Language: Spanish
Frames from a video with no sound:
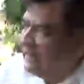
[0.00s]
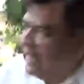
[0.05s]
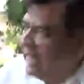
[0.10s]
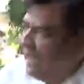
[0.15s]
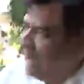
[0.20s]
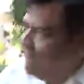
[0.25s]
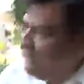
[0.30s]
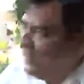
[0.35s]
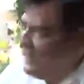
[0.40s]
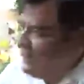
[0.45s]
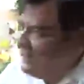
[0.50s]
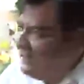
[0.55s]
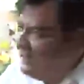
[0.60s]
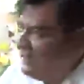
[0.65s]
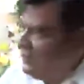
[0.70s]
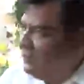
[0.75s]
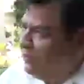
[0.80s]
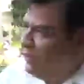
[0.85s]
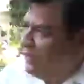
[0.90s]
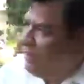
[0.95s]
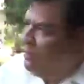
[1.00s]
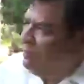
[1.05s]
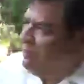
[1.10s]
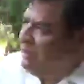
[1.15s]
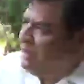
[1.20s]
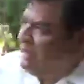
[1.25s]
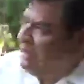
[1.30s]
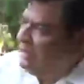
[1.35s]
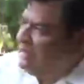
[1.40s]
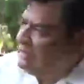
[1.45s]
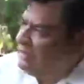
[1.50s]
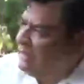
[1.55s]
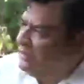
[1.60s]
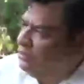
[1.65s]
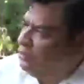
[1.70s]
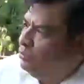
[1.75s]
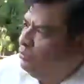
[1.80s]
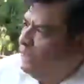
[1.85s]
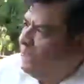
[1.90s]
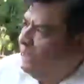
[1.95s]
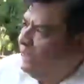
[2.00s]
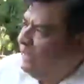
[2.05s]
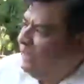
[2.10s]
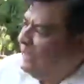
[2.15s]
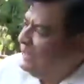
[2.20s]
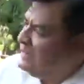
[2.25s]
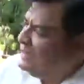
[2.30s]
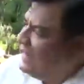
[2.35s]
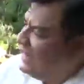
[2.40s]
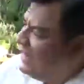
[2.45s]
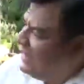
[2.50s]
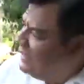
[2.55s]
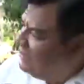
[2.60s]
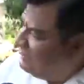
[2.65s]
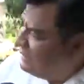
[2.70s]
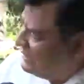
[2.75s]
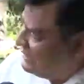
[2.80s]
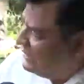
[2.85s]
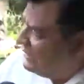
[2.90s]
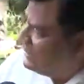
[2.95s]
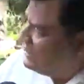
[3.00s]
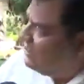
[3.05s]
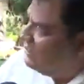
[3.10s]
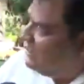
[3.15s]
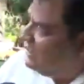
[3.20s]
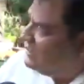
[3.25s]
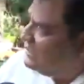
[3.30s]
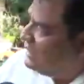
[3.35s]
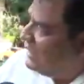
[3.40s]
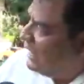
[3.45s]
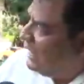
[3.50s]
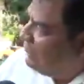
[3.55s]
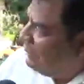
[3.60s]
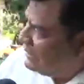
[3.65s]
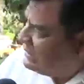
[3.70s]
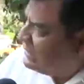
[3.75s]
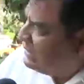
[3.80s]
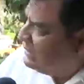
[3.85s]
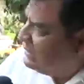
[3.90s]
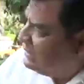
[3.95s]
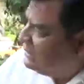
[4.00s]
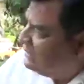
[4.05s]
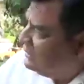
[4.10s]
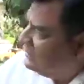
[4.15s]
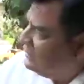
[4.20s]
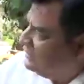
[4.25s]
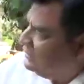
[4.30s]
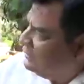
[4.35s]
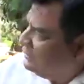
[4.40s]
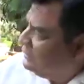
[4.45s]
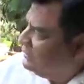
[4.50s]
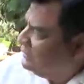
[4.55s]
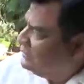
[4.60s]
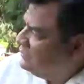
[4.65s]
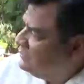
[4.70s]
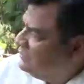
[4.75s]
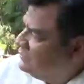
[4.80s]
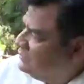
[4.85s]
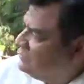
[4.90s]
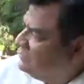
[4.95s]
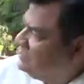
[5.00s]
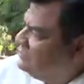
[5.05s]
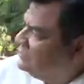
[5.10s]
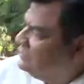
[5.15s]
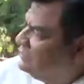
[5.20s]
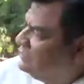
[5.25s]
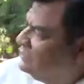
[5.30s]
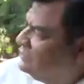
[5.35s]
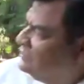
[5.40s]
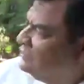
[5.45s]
¿ha pedido la nueva legislatura que se hagan investigaciones a la pasada? Así es,